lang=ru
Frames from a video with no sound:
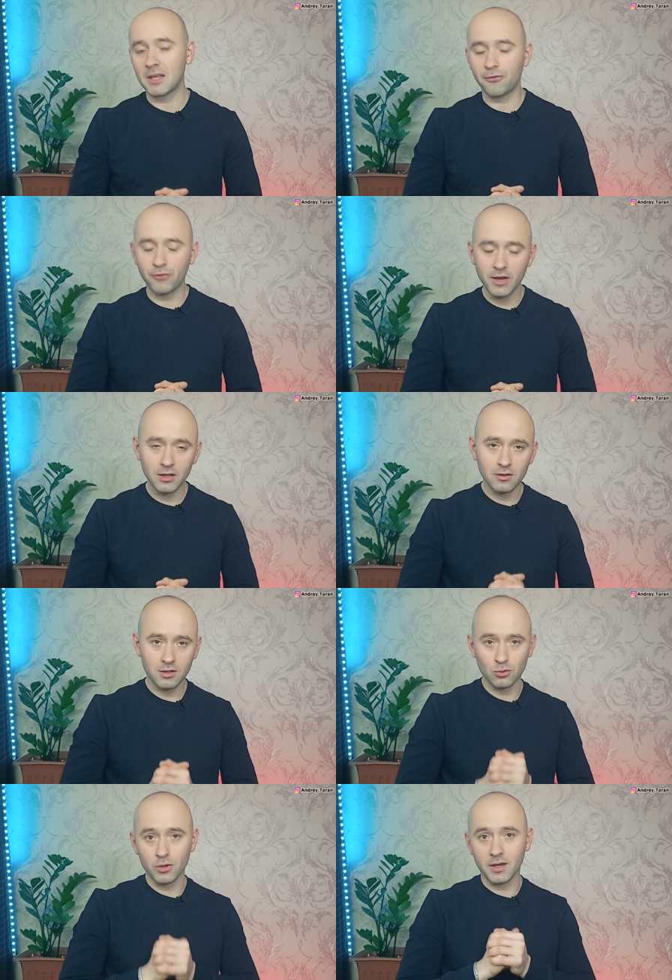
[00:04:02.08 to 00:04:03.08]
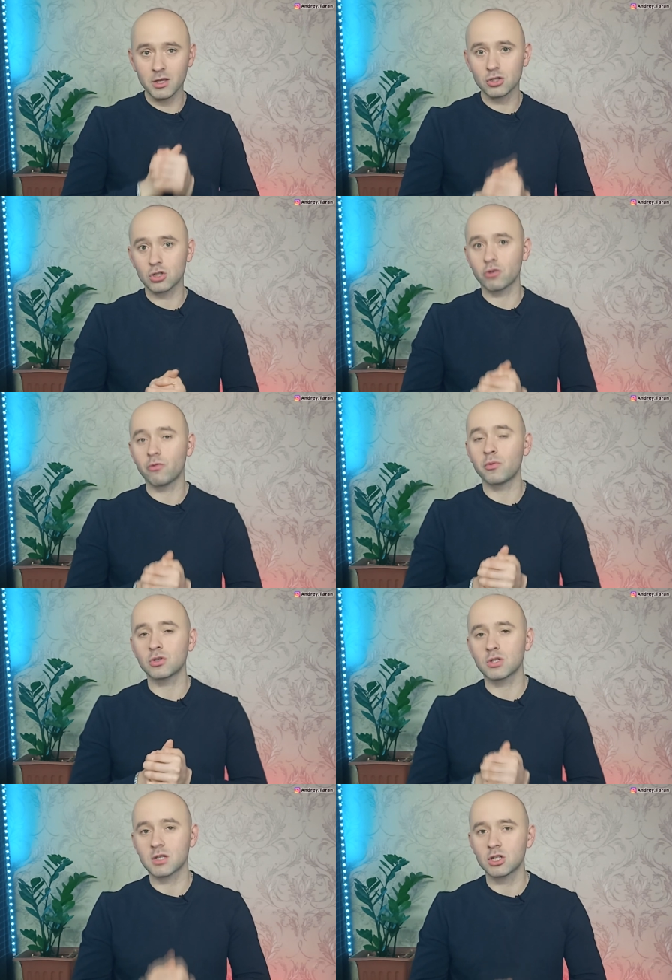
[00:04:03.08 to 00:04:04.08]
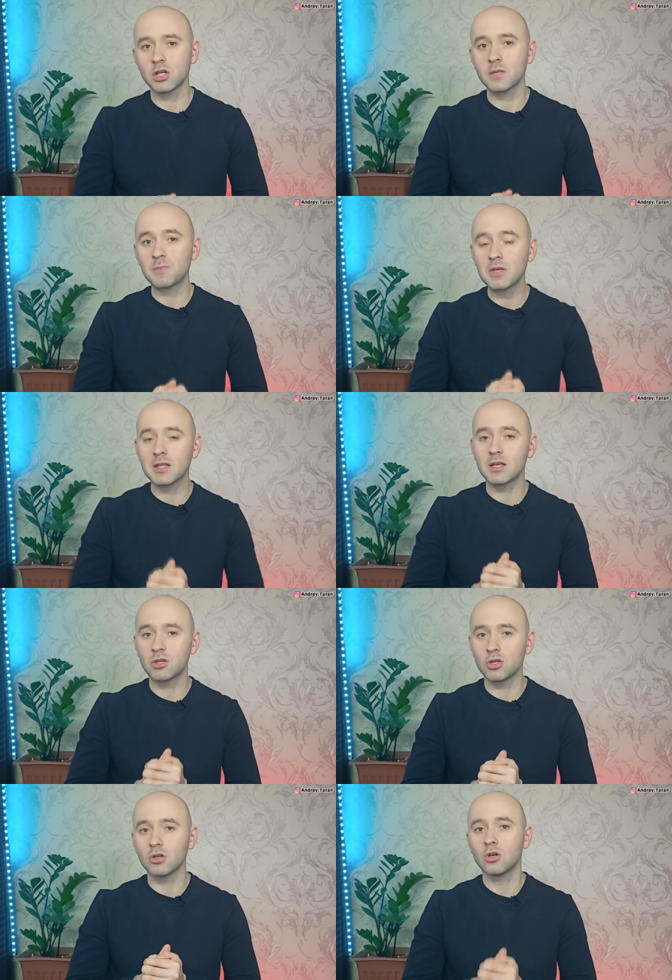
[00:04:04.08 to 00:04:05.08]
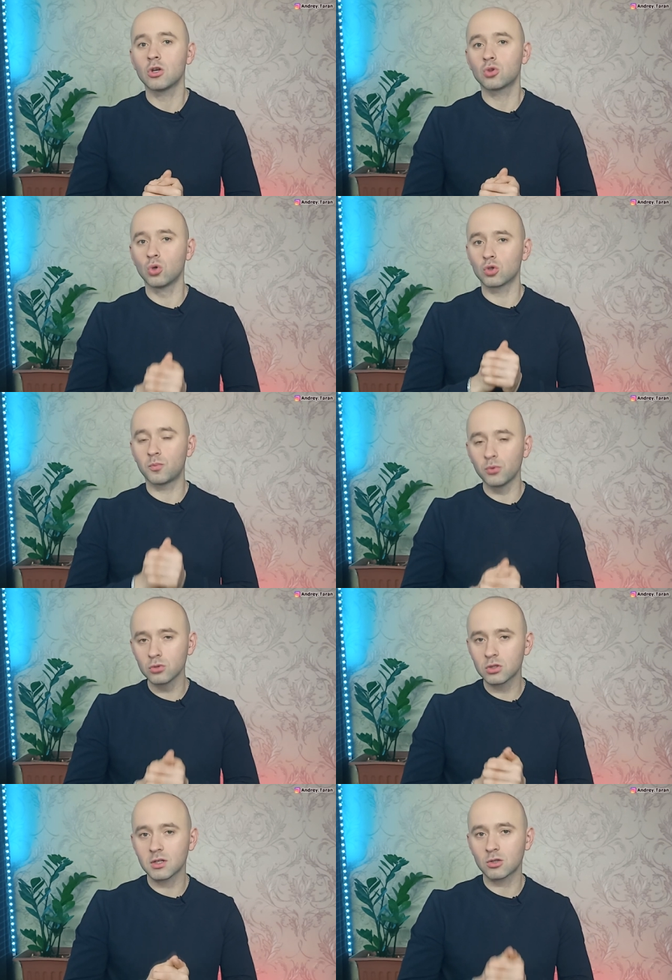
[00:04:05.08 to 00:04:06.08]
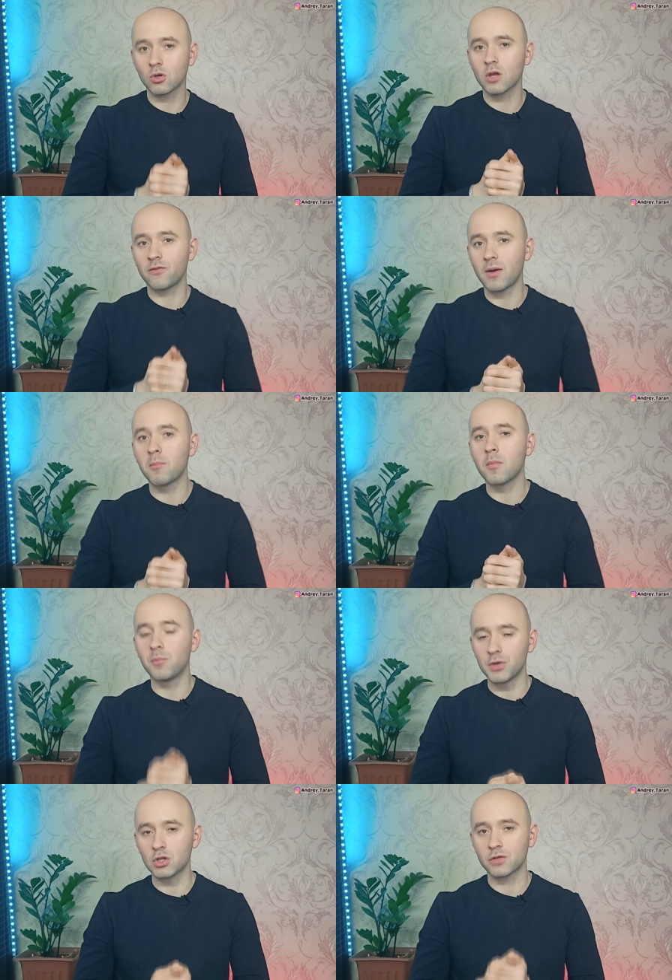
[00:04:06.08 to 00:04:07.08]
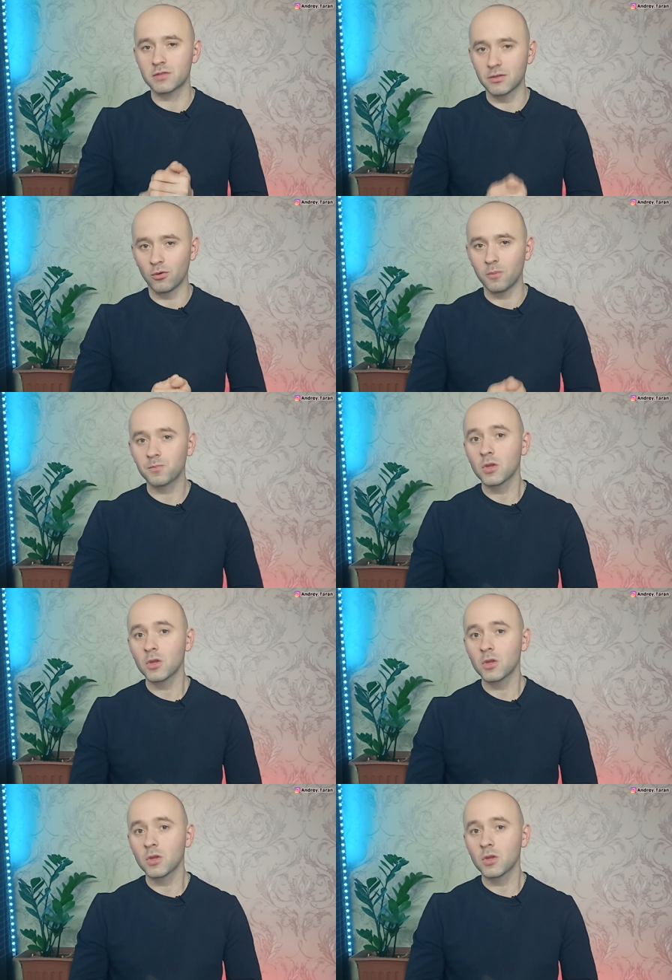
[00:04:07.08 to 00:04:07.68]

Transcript: PDF-файл, который, конечно же, вы можете скачать и найти тот пункт, который вам ближе всего.